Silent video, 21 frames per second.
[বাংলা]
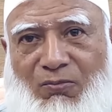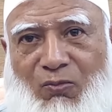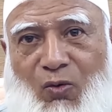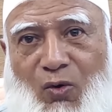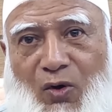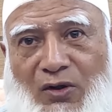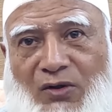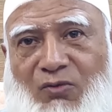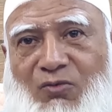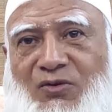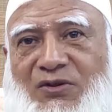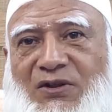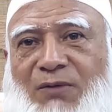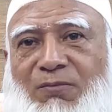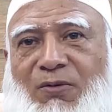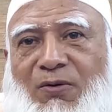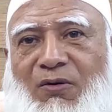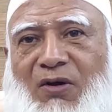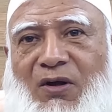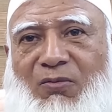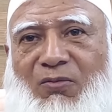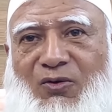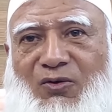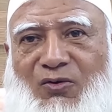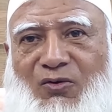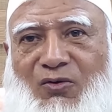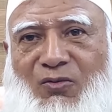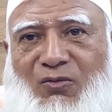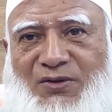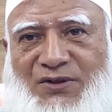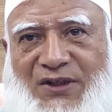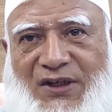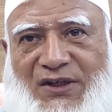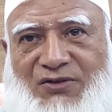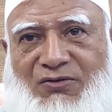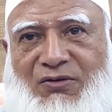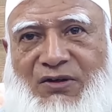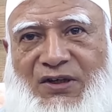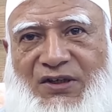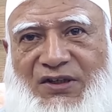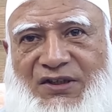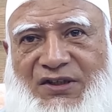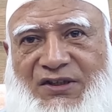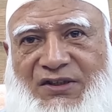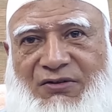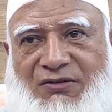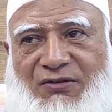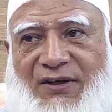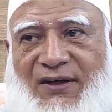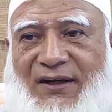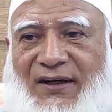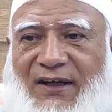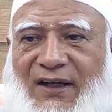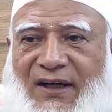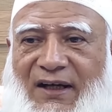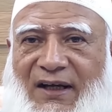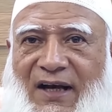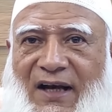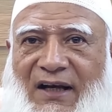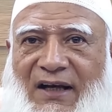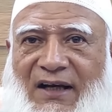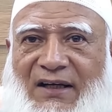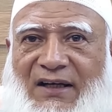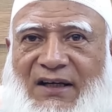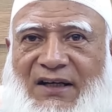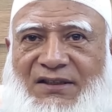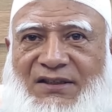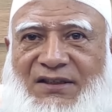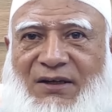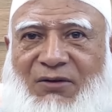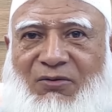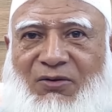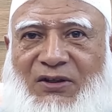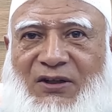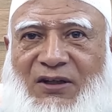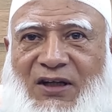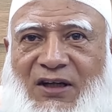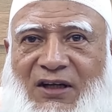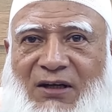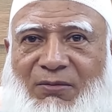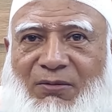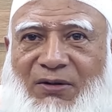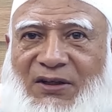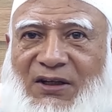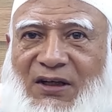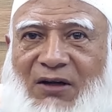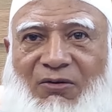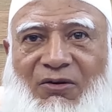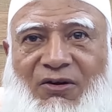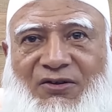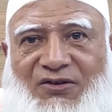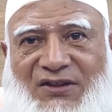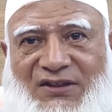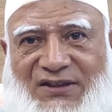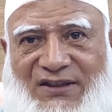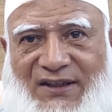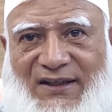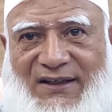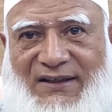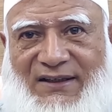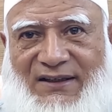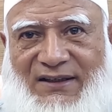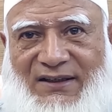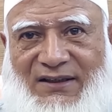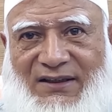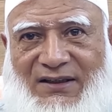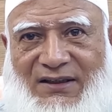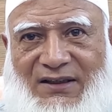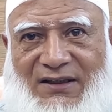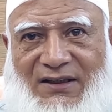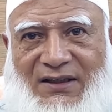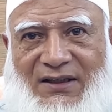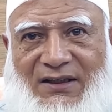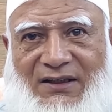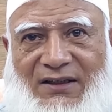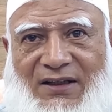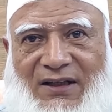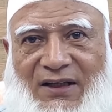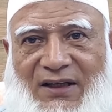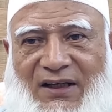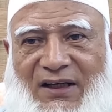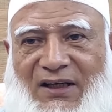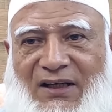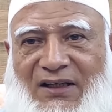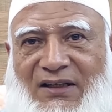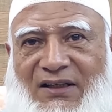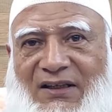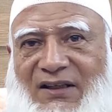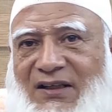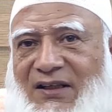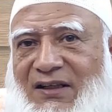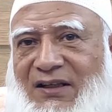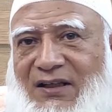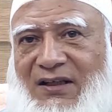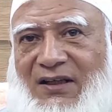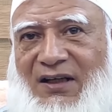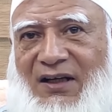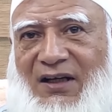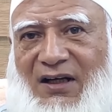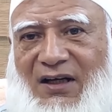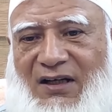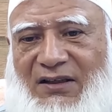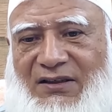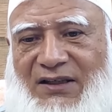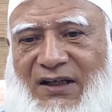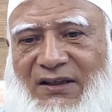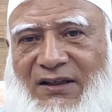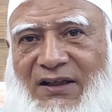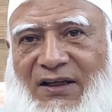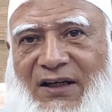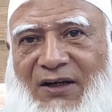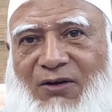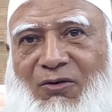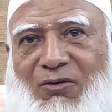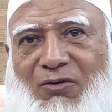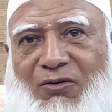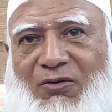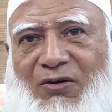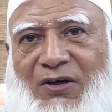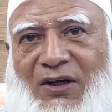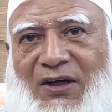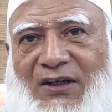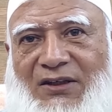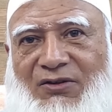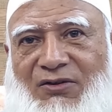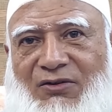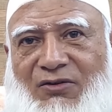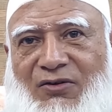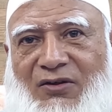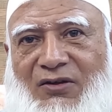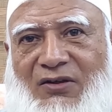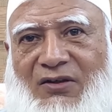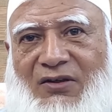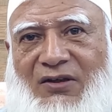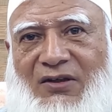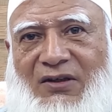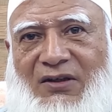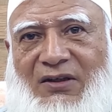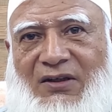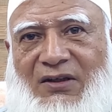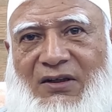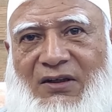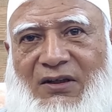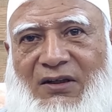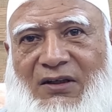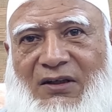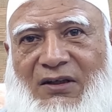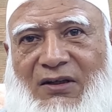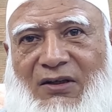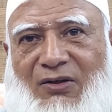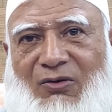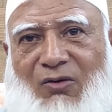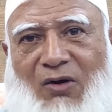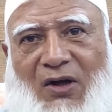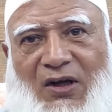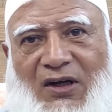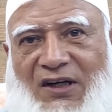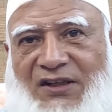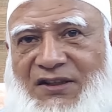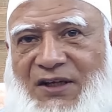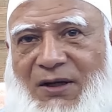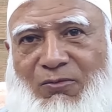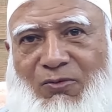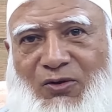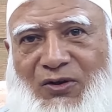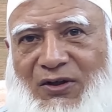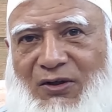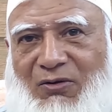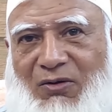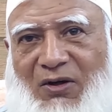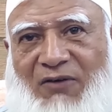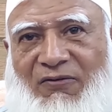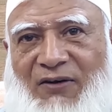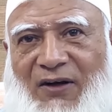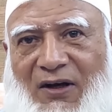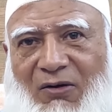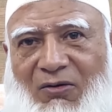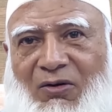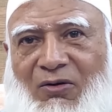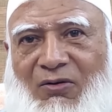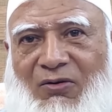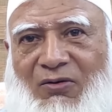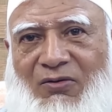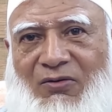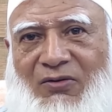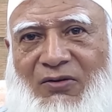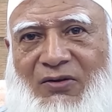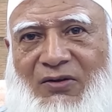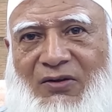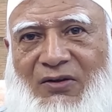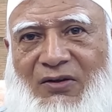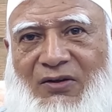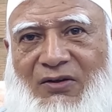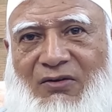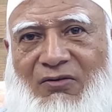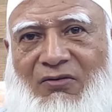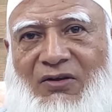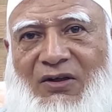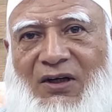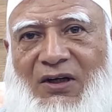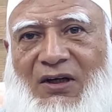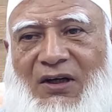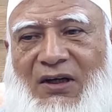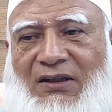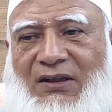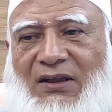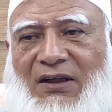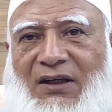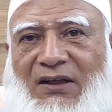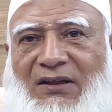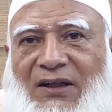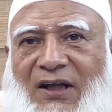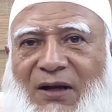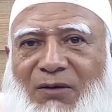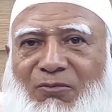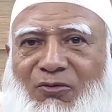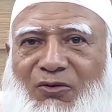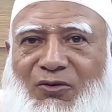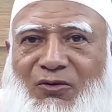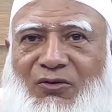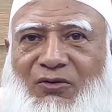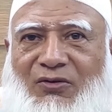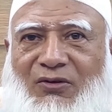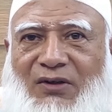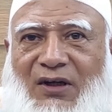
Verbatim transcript: পথ খুঁজে পাওয়ার মতো অবস্থায় চলে এসেছিল এই এর আগে এই কাজটা করতেন আল্লামা দিলাওয়ার হোসেন সাইদ তা এই জাতির এই কণ্ঠটাকে যখন লোহার কাছায় বন্দি করে ফেলা হলো তখন আল্লাহ তালা তার মতো